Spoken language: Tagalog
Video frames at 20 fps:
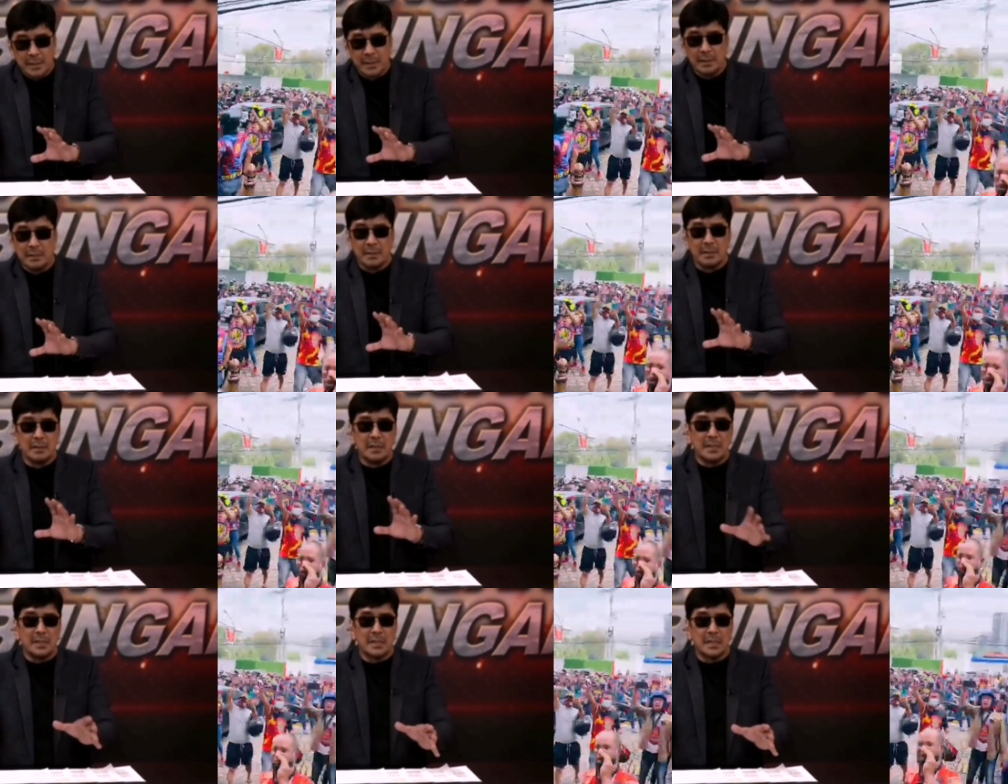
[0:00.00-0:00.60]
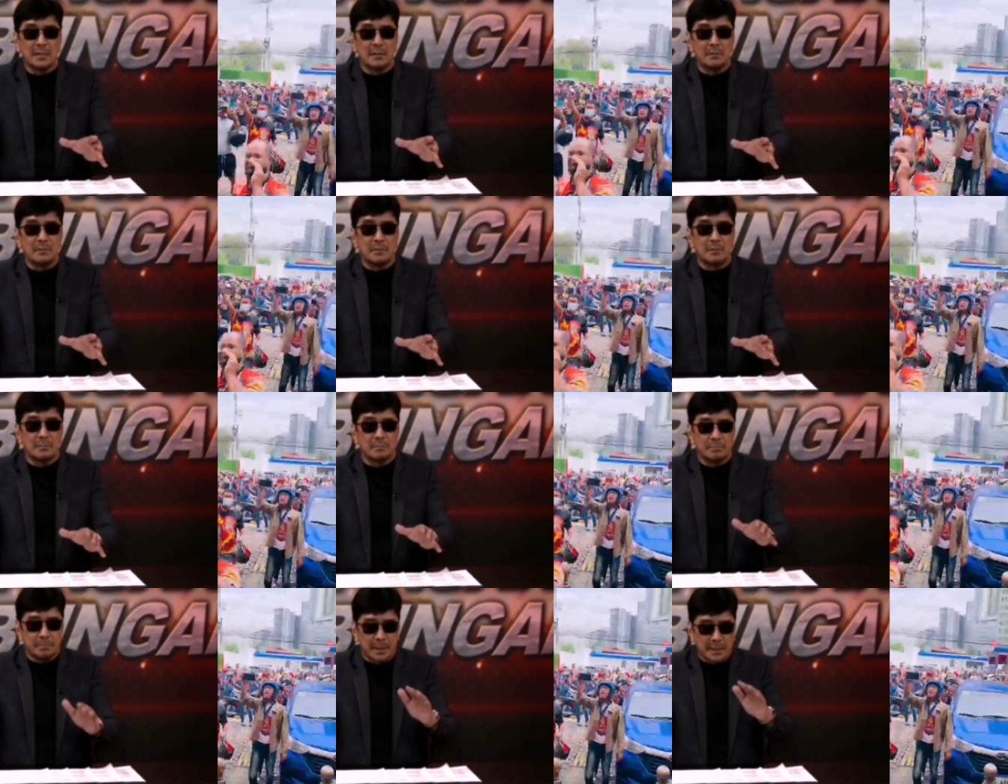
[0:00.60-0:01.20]
bigyan
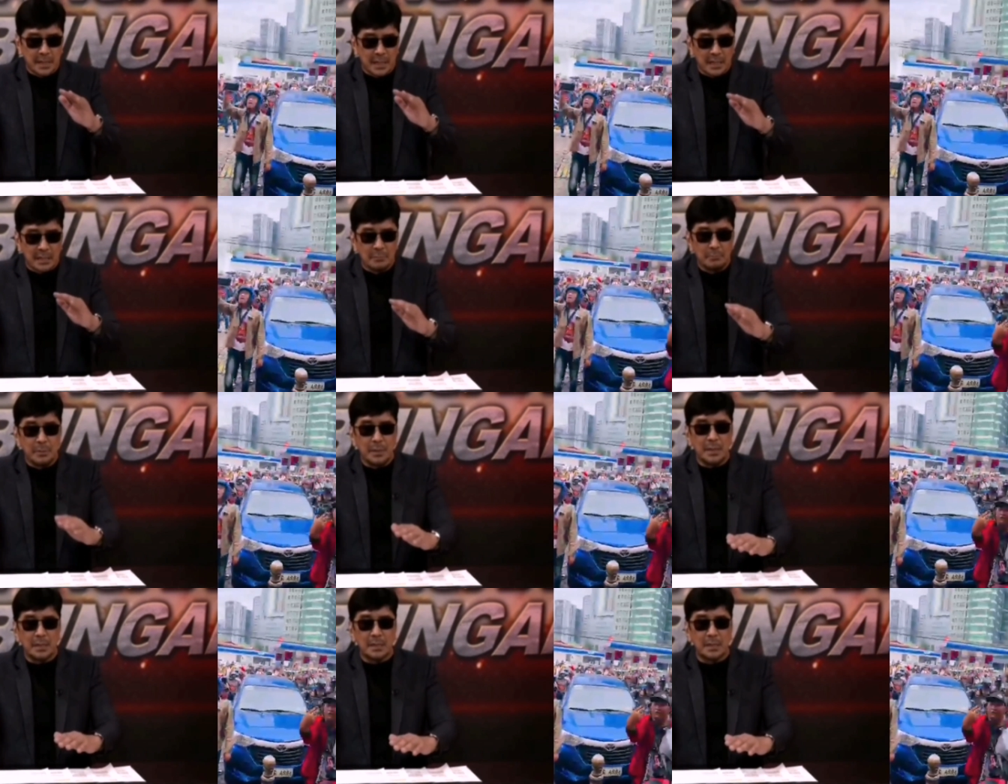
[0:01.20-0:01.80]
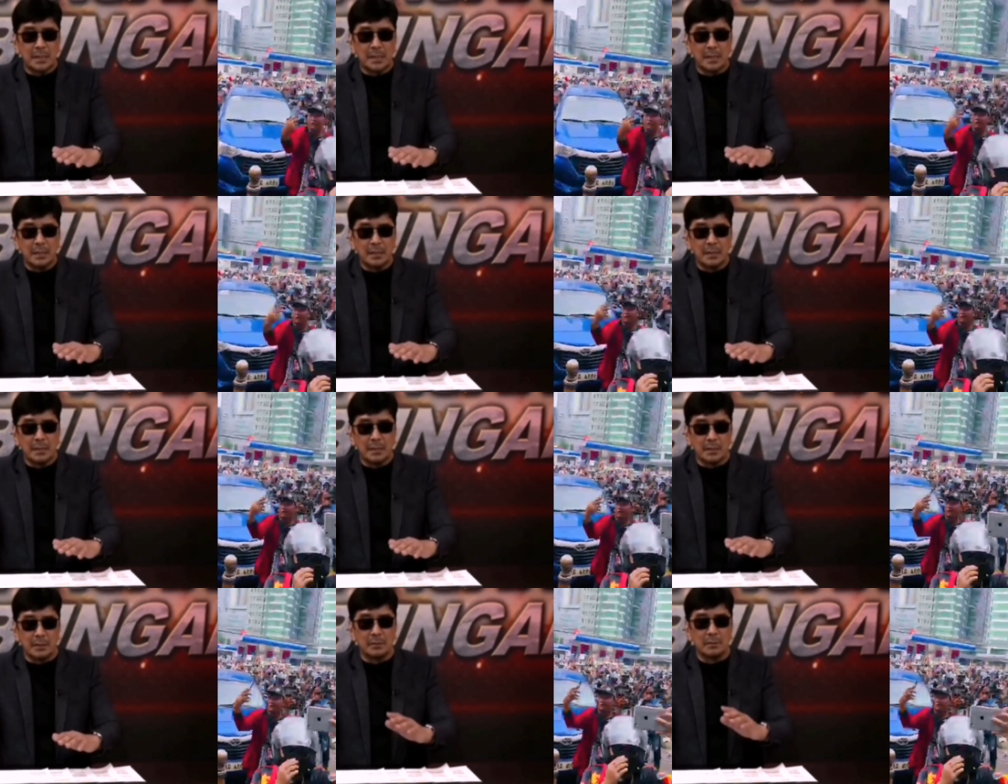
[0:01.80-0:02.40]
linaw,
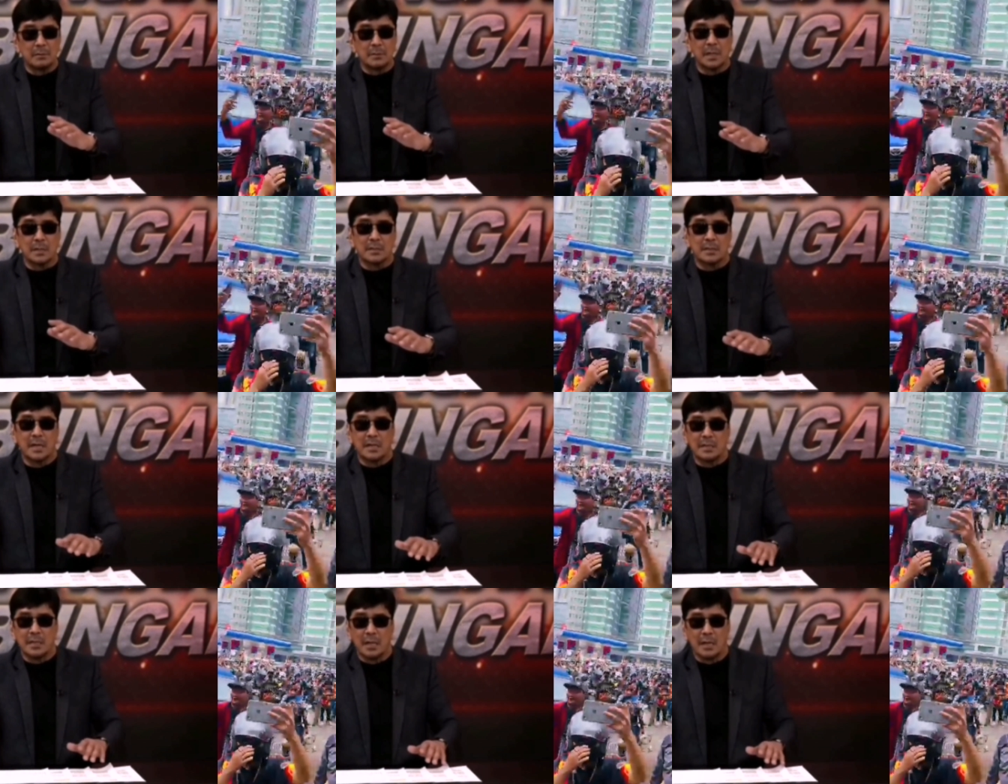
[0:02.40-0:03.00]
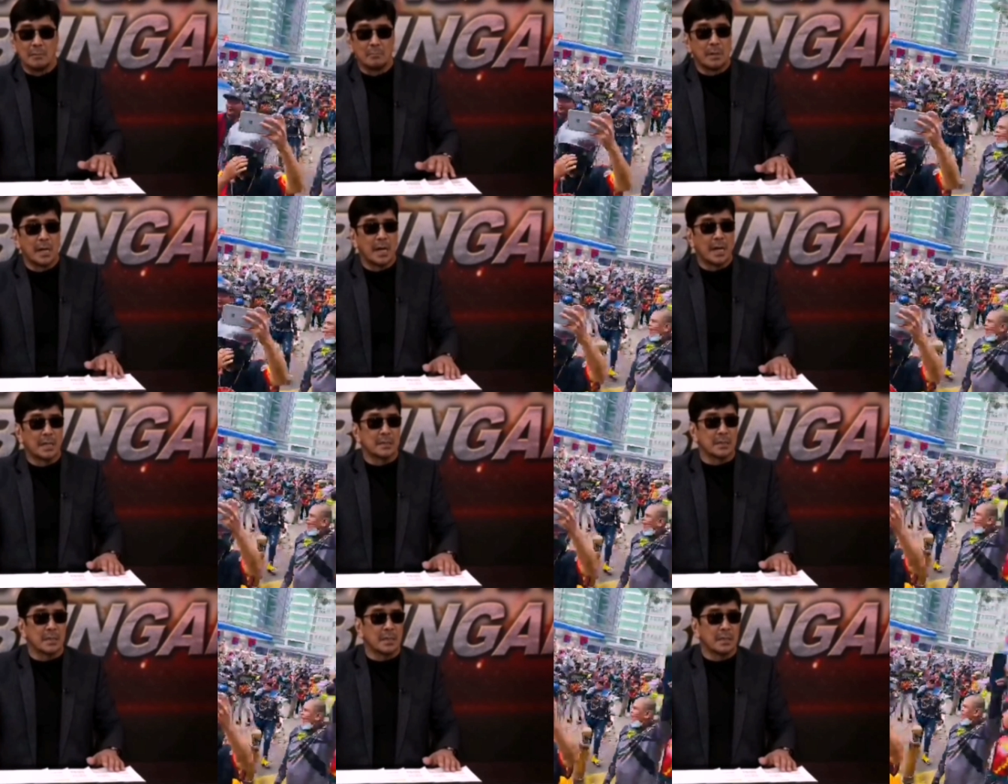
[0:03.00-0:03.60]
patahimikin yung
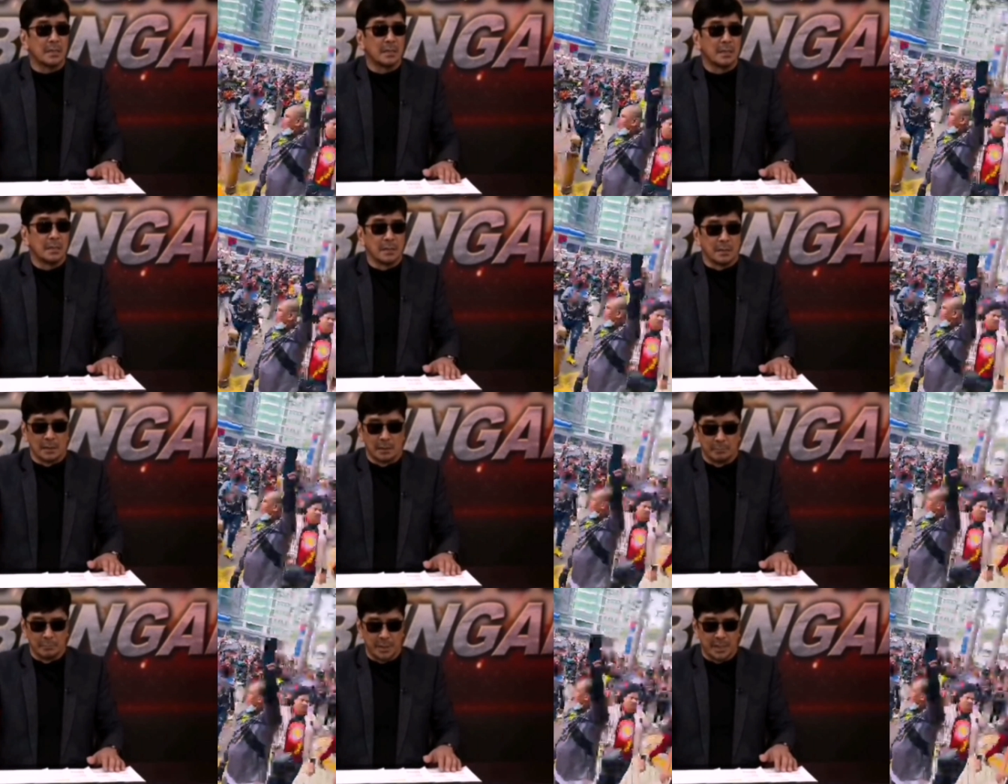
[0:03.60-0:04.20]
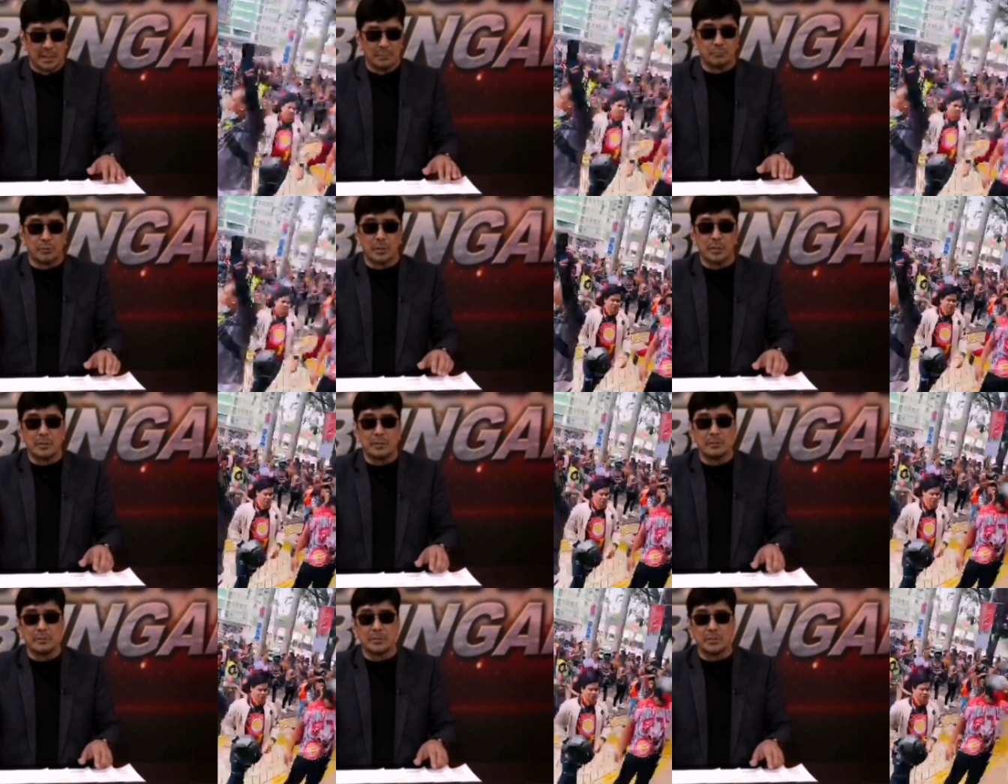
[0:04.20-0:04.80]
nagdadalamhati na
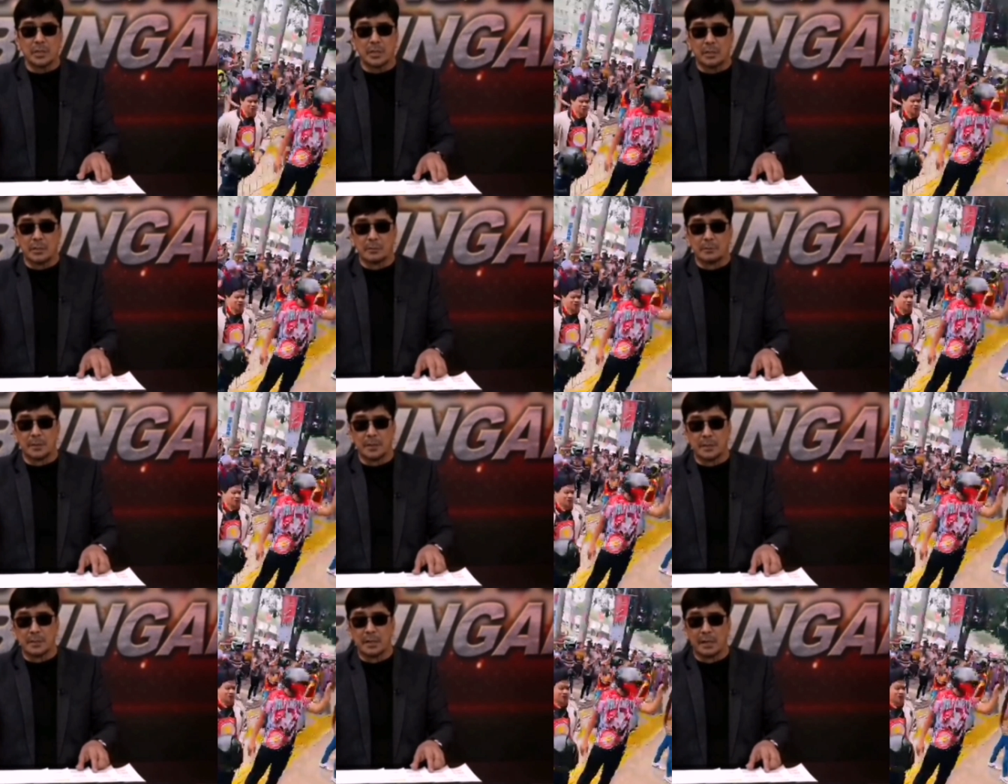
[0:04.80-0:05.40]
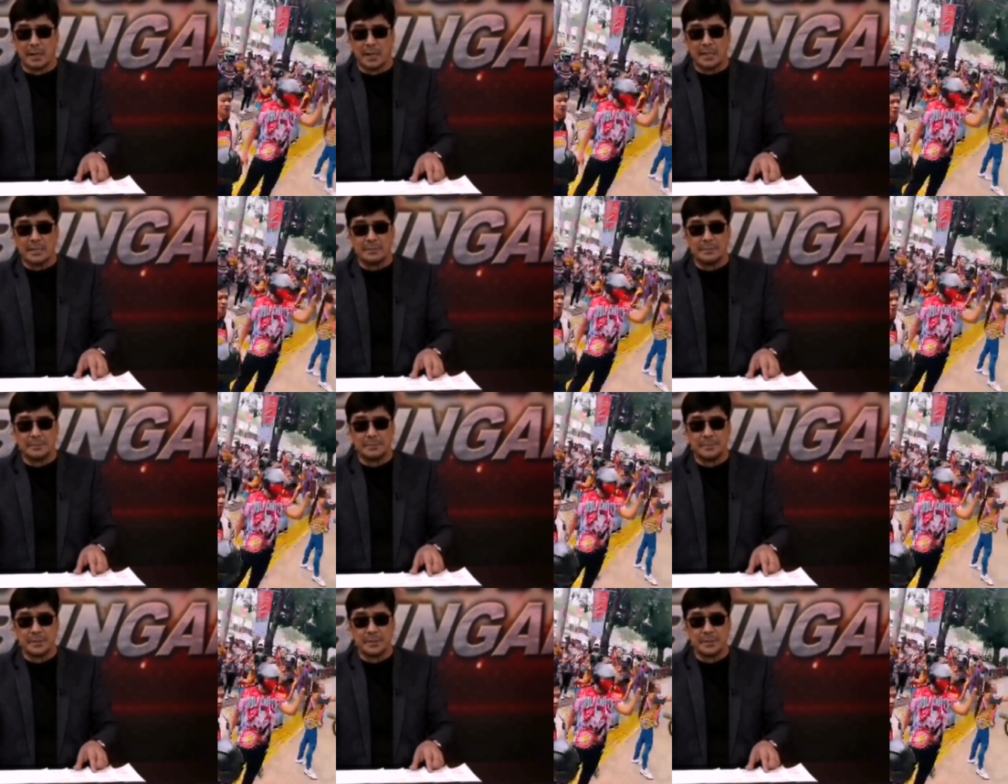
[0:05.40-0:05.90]
miyembro niyong security guard